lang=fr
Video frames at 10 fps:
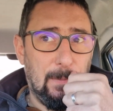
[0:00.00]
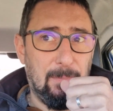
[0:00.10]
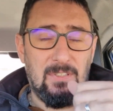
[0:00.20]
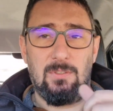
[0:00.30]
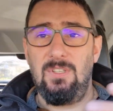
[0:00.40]

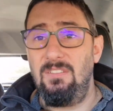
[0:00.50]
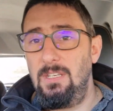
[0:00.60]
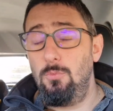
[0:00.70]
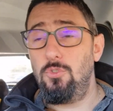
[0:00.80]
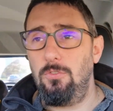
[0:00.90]
parce qu'il y avait
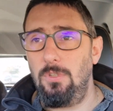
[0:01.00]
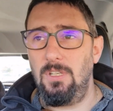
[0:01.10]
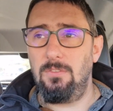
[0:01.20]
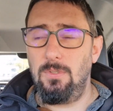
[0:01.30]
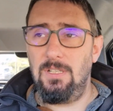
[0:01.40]
des bouchons sur la
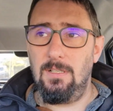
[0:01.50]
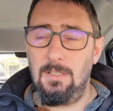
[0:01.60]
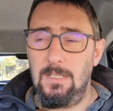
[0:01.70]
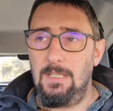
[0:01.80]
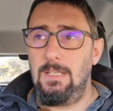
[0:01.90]
nationale.
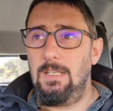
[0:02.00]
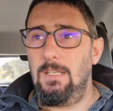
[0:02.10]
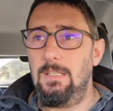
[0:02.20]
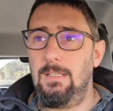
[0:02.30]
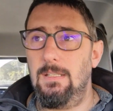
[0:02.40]

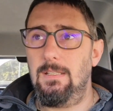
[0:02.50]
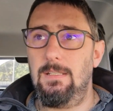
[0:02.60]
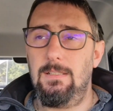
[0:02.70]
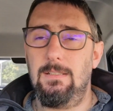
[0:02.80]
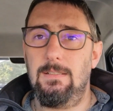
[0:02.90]

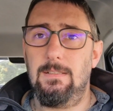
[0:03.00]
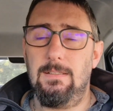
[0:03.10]
Euh,